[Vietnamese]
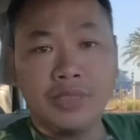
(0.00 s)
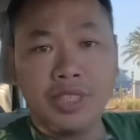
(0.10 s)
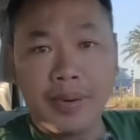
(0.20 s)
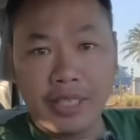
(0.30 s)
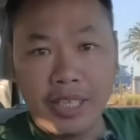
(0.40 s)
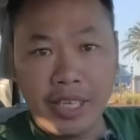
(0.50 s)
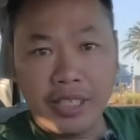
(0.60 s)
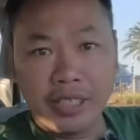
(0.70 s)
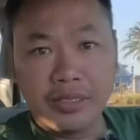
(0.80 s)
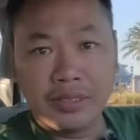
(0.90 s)
Các bạn thấy ghê
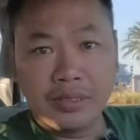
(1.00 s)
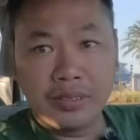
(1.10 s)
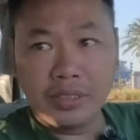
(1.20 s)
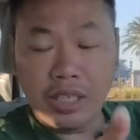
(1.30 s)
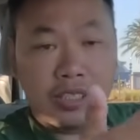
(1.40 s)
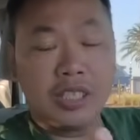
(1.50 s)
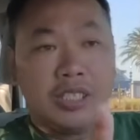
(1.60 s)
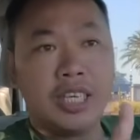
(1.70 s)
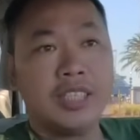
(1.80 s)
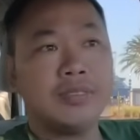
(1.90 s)
chưa? Thật
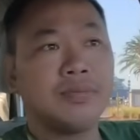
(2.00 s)
sự chết.